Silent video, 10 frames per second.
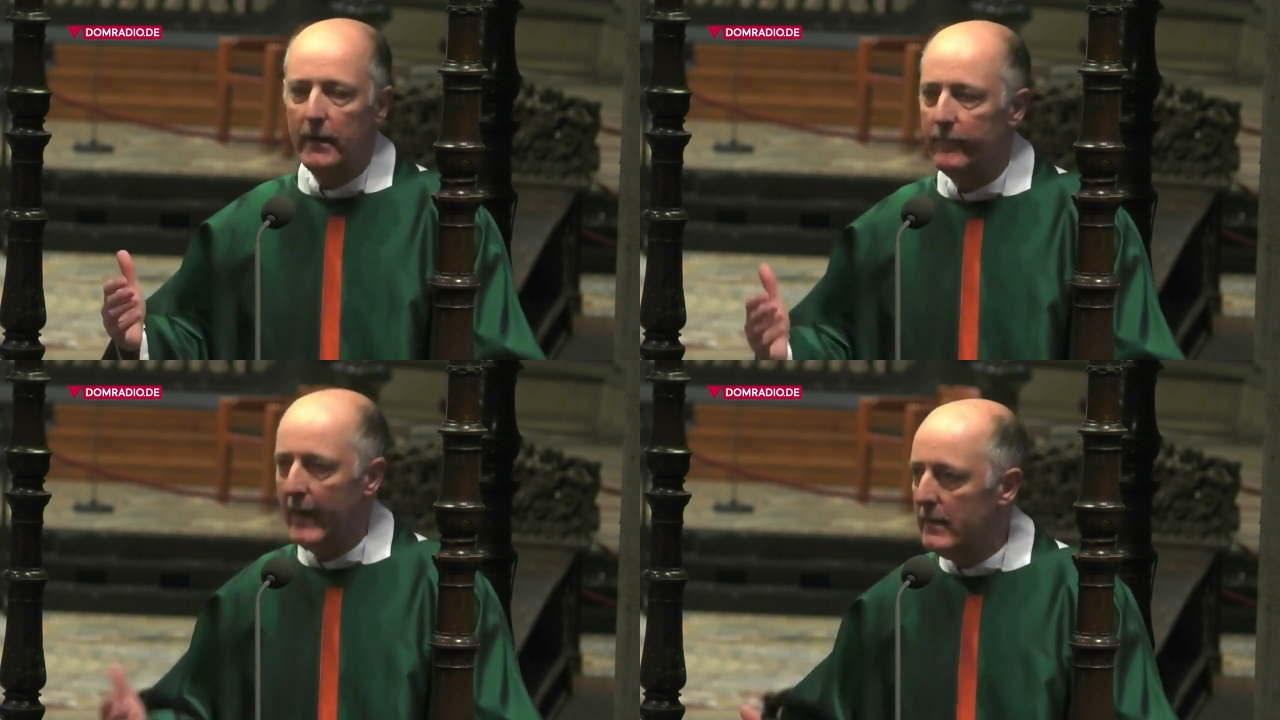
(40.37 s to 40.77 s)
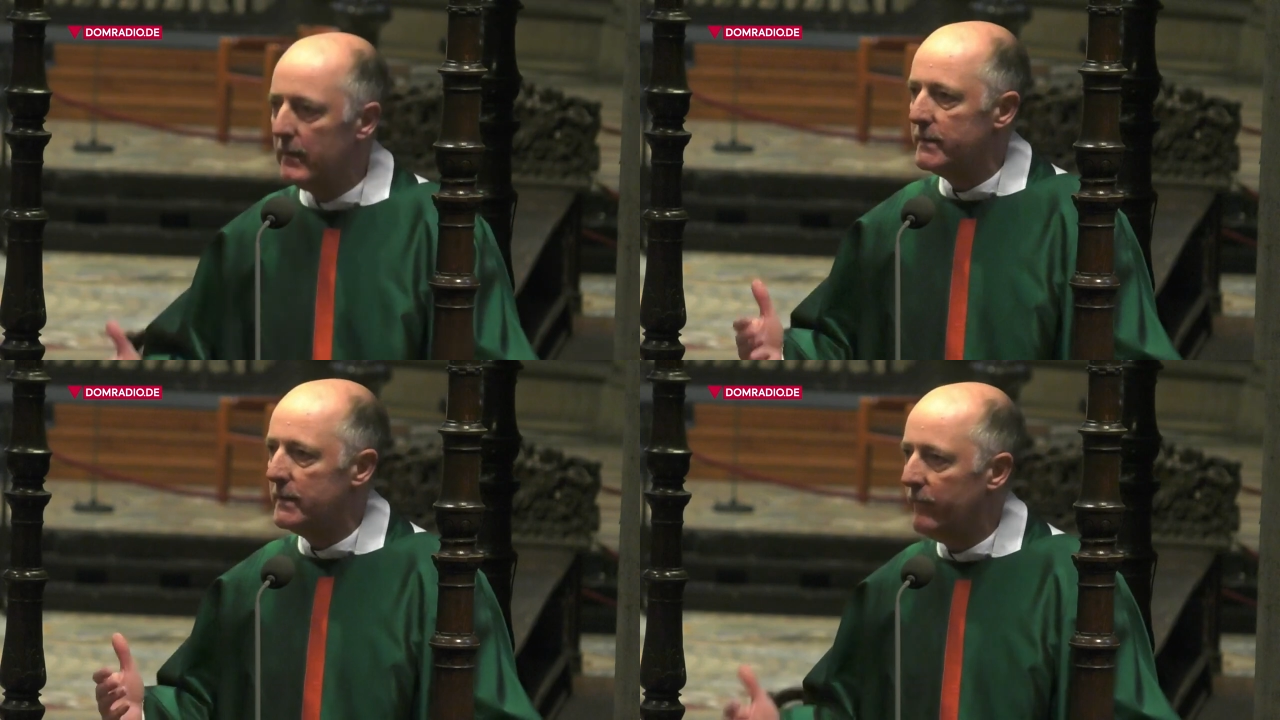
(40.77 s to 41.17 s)

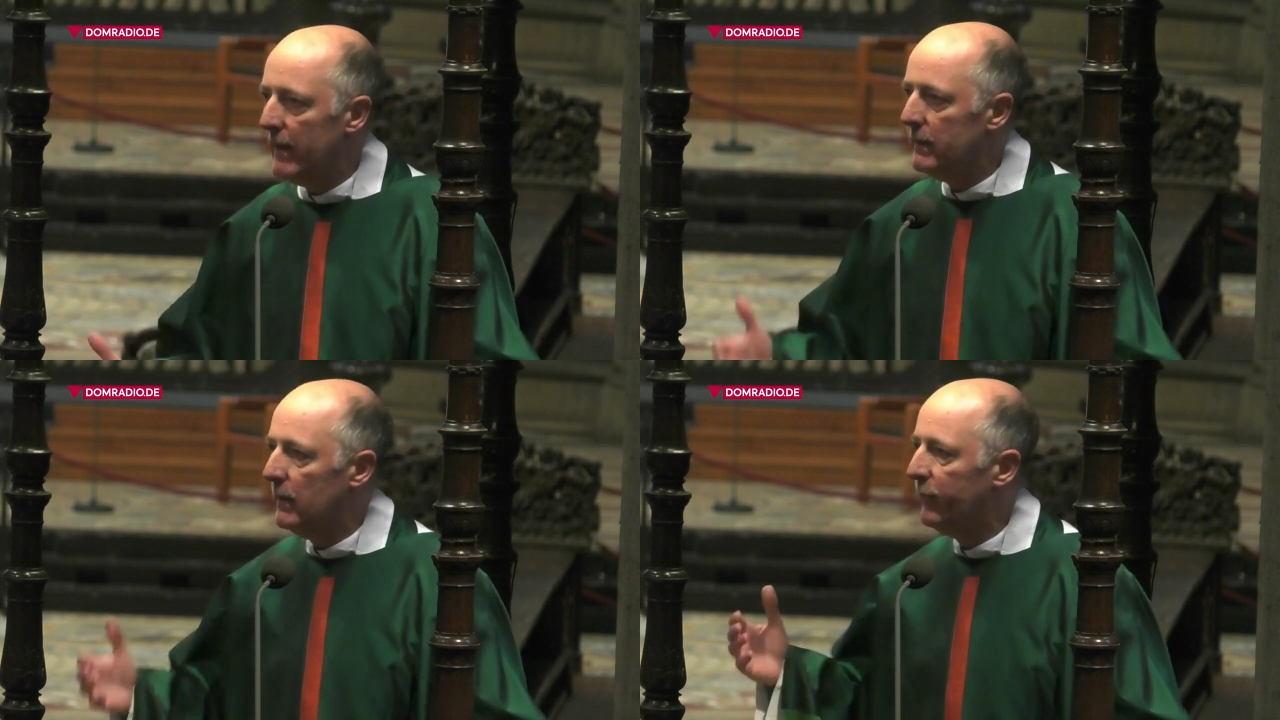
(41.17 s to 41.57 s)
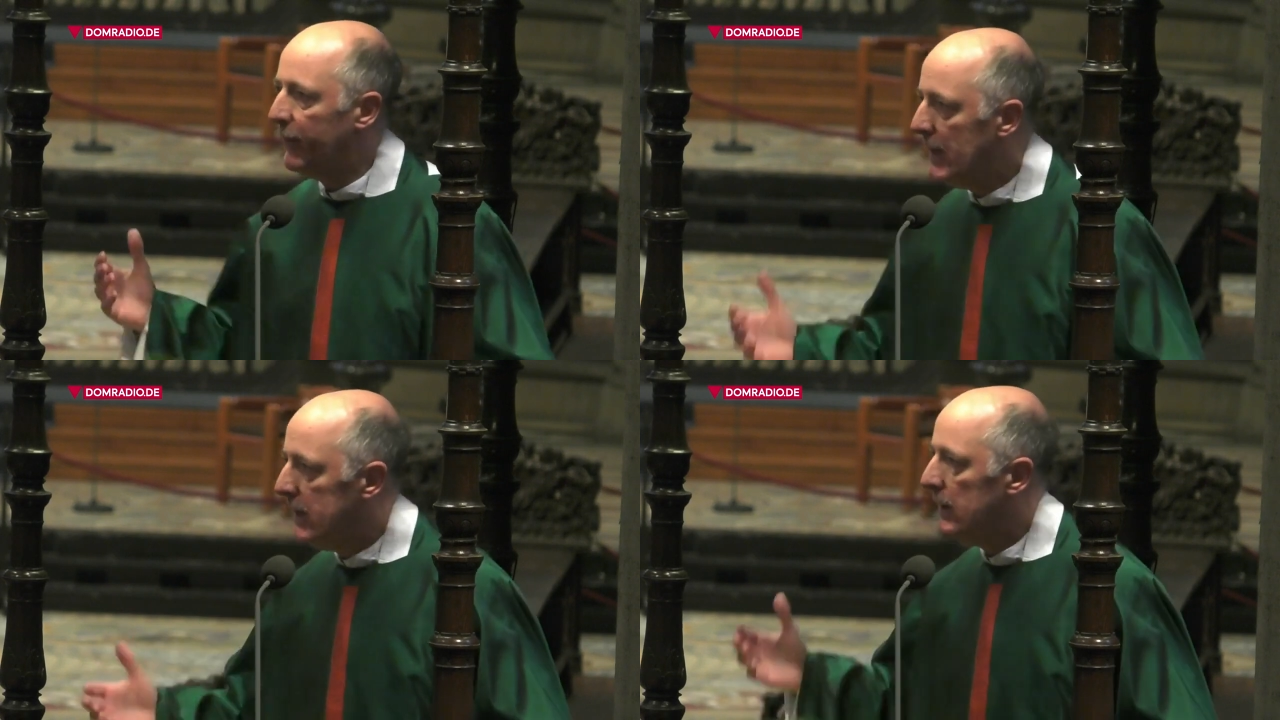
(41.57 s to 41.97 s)
anwenden, sie werden den
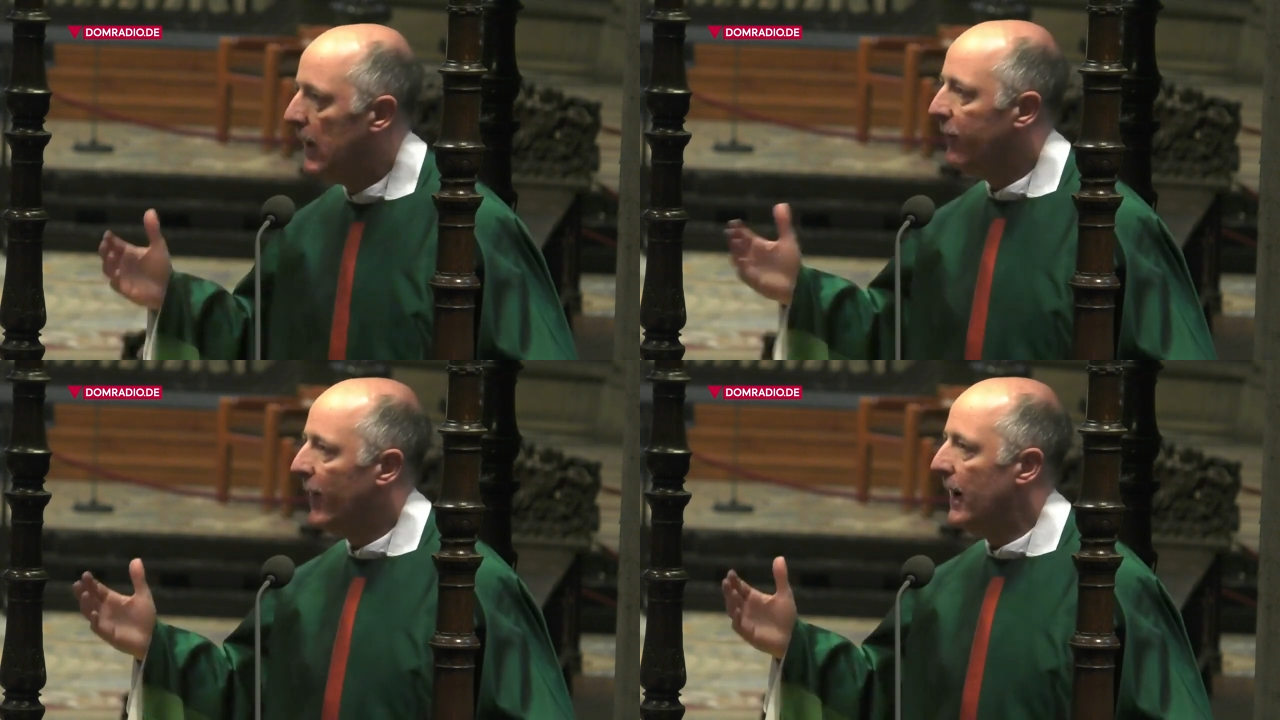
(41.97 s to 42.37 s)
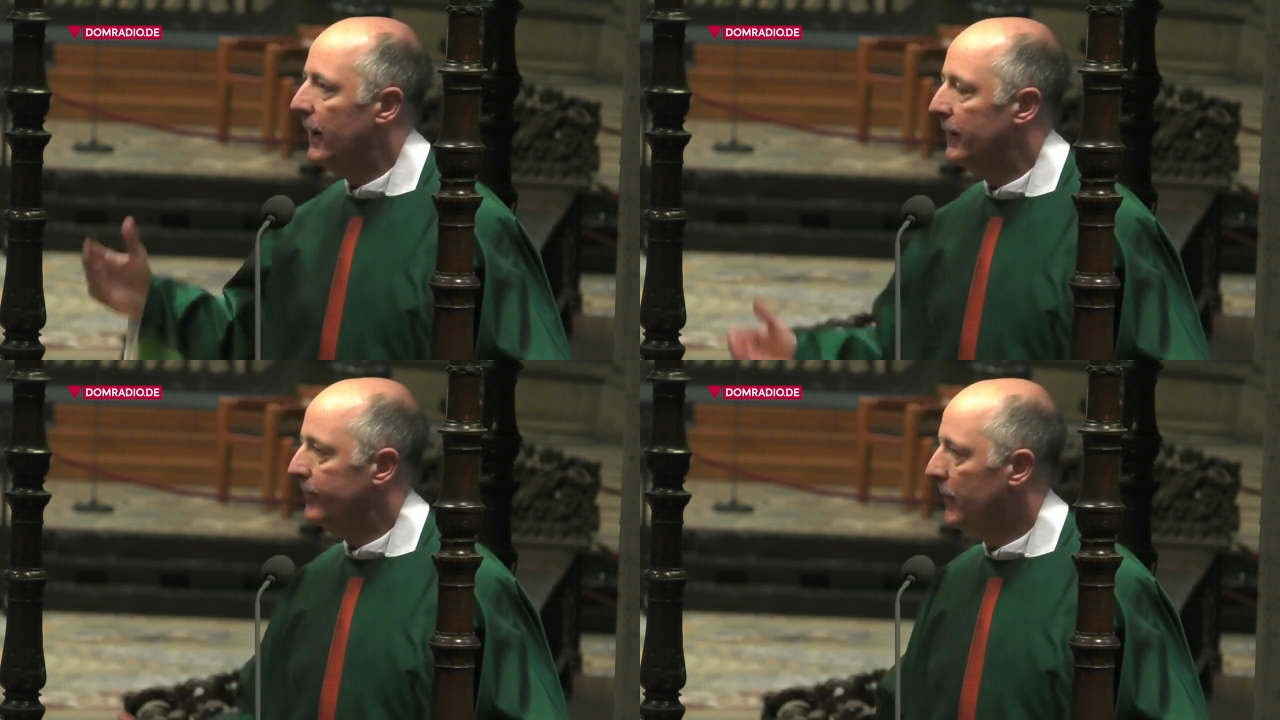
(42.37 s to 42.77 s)
Frieden
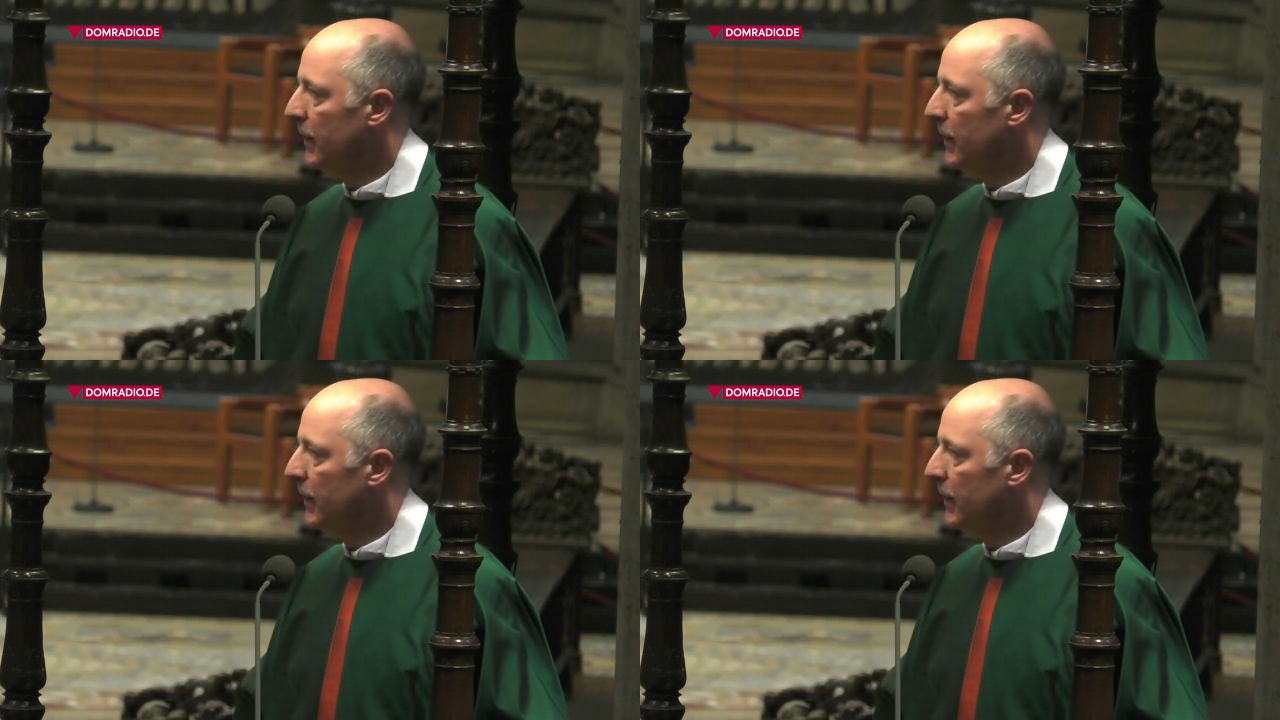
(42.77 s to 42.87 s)
erfahren.